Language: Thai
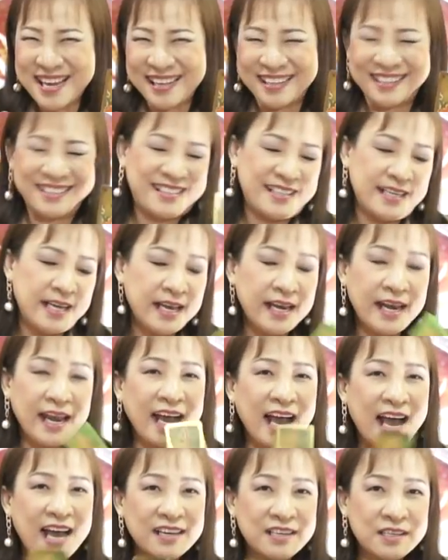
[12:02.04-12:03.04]
ง
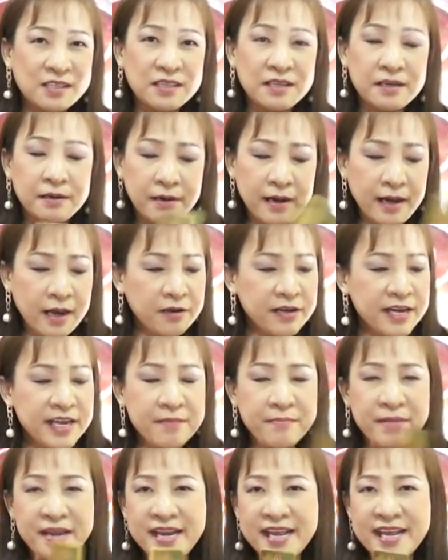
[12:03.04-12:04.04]
นะคะ แล้วดี
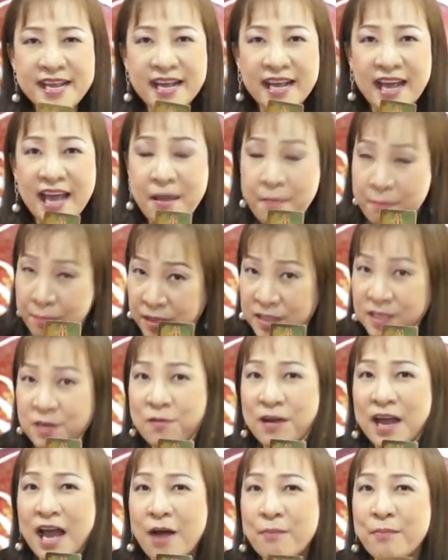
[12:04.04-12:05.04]
ไม่ดียังไงมาส่
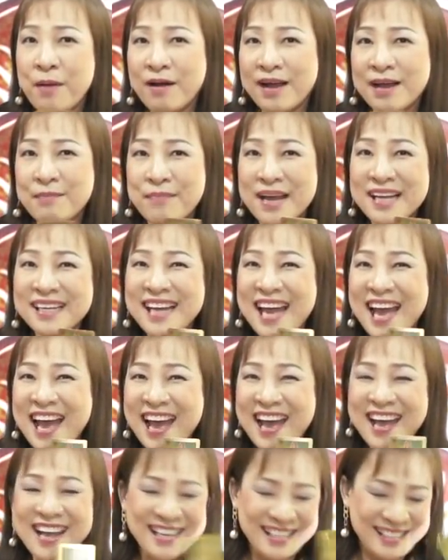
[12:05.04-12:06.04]
งข่าวบอกกันนักนะ
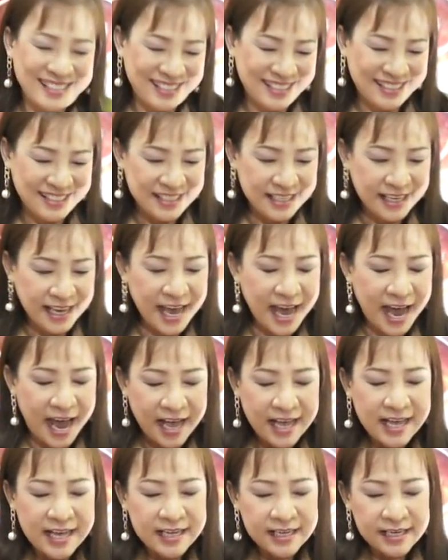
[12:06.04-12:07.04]
ค่ะ
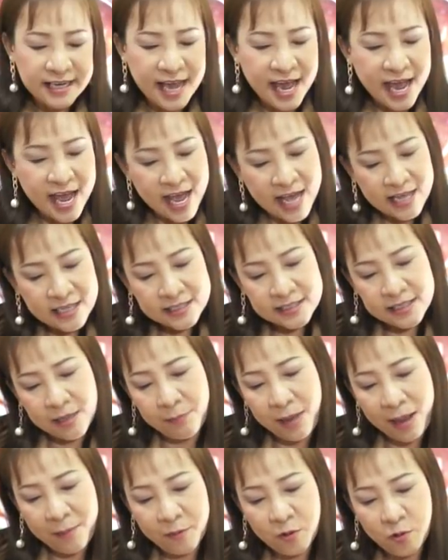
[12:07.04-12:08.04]
นะ
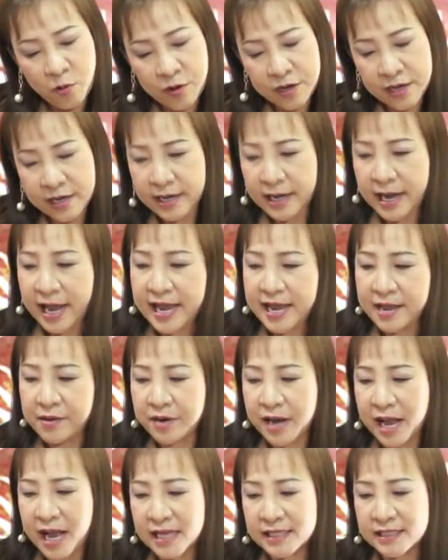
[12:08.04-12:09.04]
สำหรับคนใน
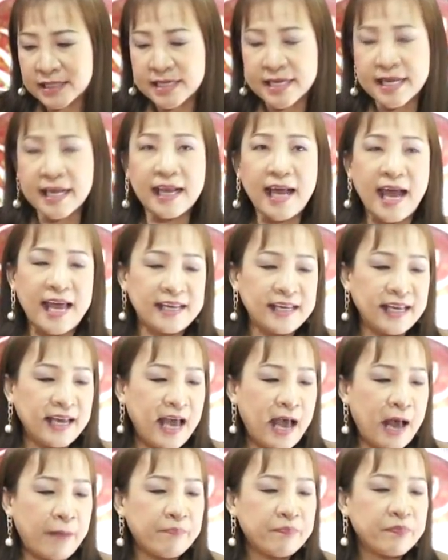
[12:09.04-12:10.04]
ราศีกัน
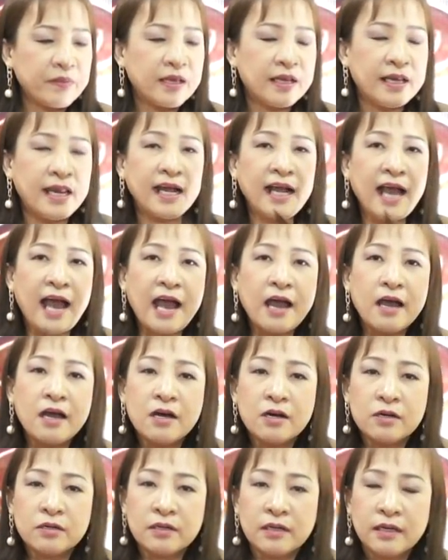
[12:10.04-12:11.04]
ค่ะนะคะ
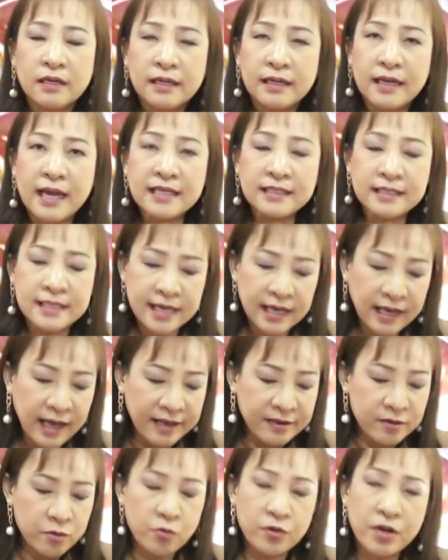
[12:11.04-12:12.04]
ราศีกั
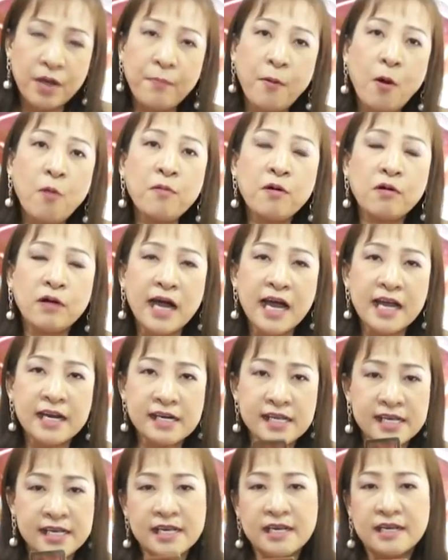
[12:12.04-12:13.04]
นอยู่ในภพของอ
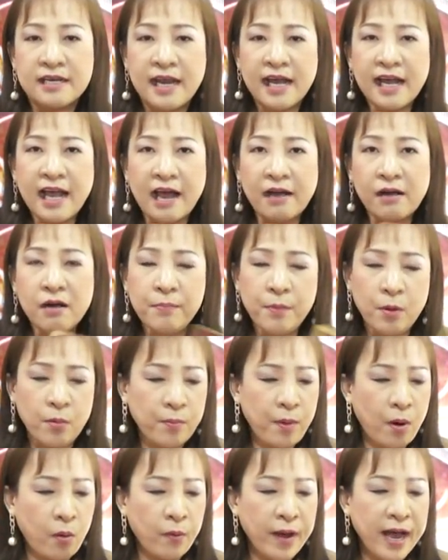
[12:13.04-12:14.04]
รินะคะ ก็บ่ง
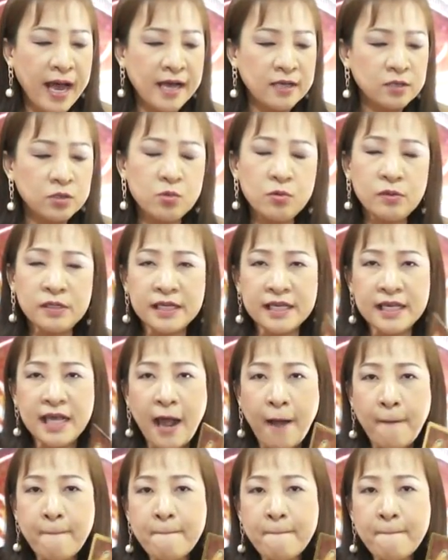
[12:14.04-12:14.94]
บอกว่าช่วงนี้